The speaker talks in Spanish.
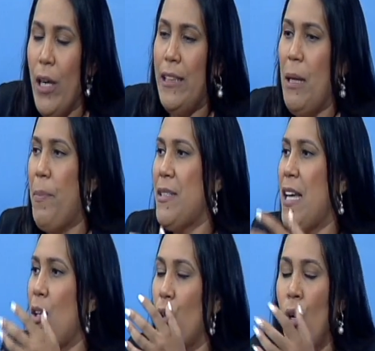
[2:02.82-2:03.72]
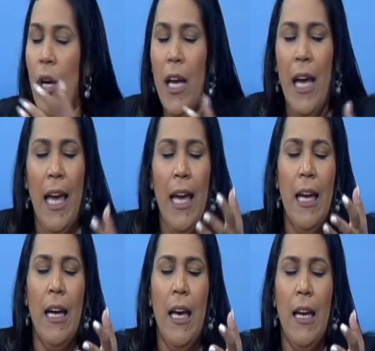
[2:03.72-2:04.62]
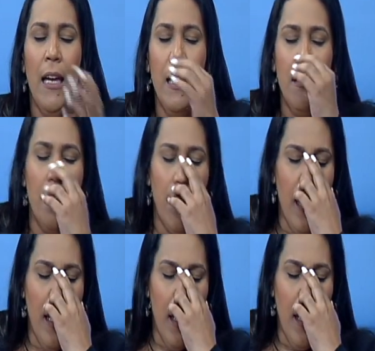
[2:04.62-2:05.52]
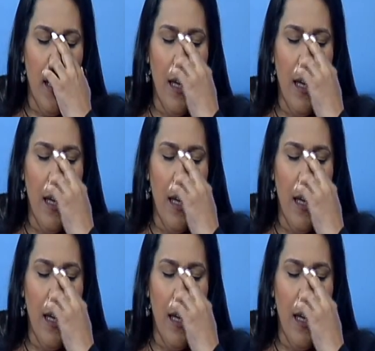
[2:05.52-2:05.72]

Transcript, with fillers: está pasando en, en, este,